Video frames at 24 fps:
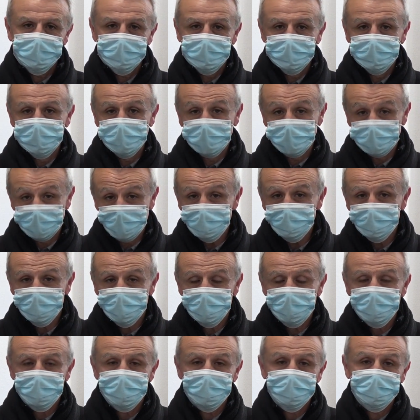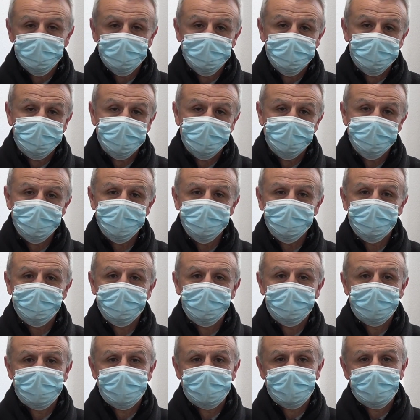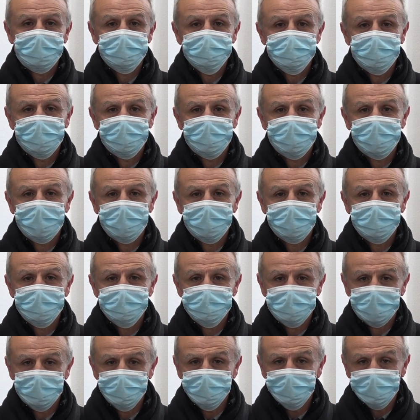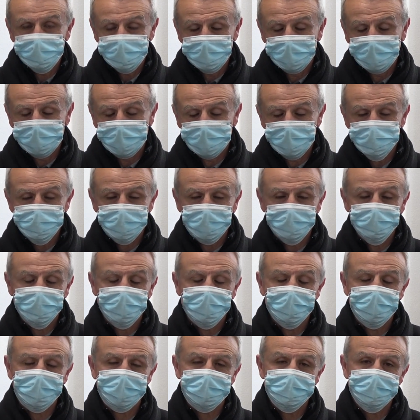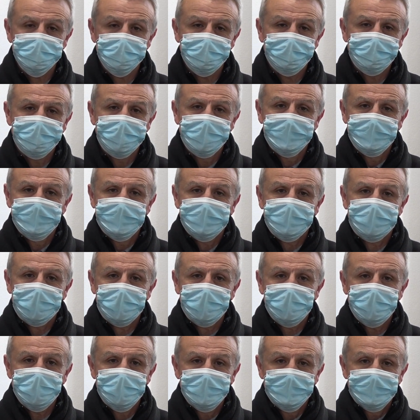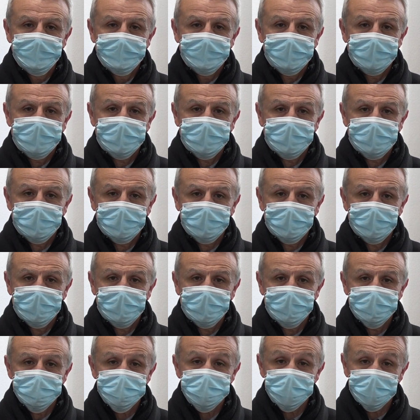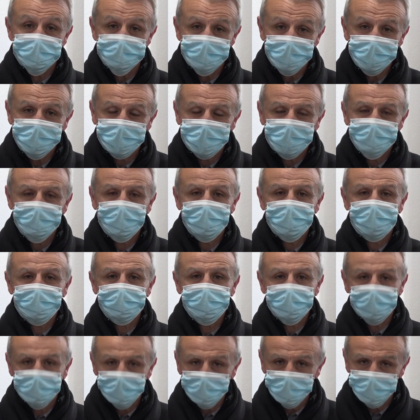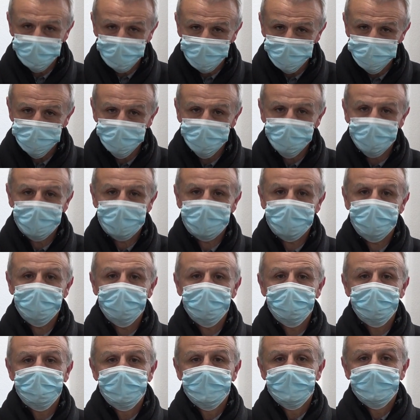nos dicen y nos recomienda desde la Consejería de Salud, delegado de Salud en concreto, que se pida a la población, y yo así lo hago,